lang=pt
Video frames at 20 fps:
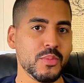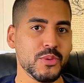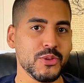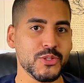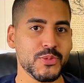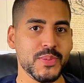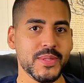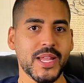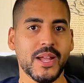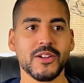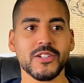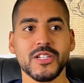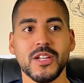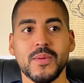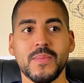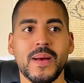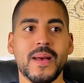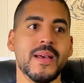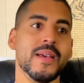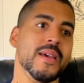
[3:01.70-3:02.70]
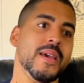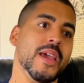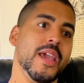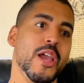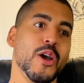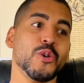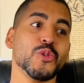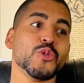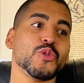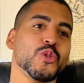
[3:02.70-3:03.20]
para o hospital, acho que é, uma,
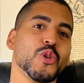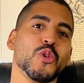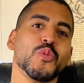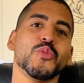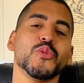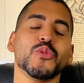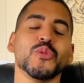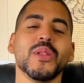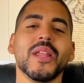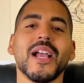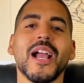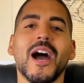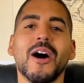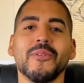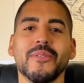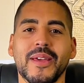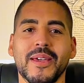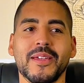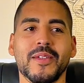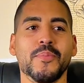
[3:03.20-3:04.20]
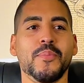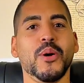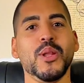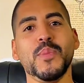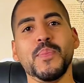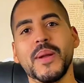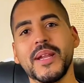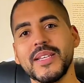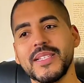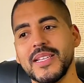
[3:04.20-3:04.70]
é um sonho muito legal, né? Que pode
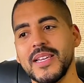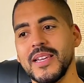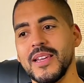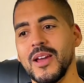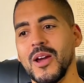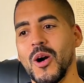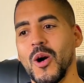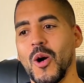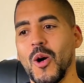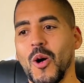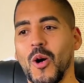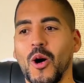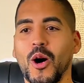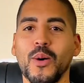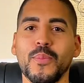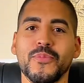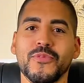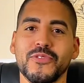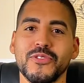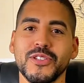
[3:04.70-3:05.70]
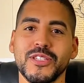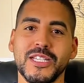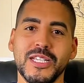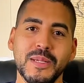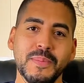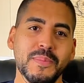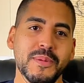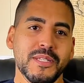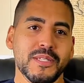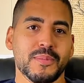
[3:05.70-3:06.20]
parecer óbvio e
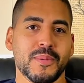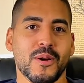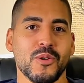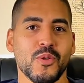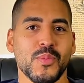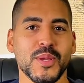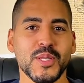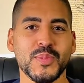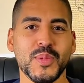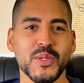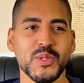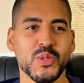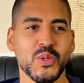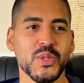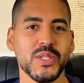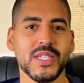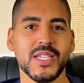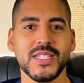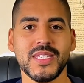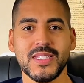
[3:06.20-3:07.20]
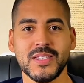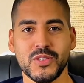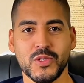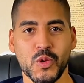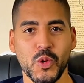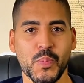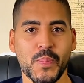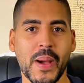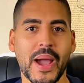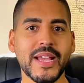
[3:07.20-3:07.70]
simples para algumas pessoas que, que,
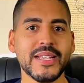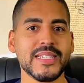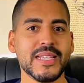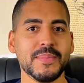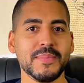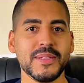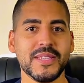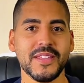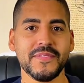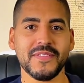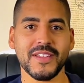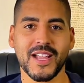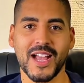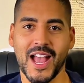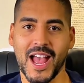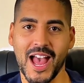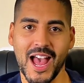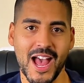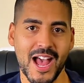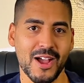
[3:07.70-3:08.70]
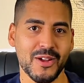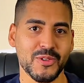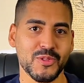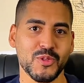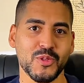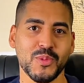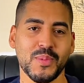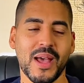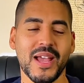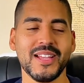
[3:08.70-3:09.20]
o pai sempre teve carro e
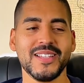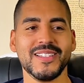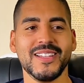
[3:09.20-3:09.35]
tudo mais.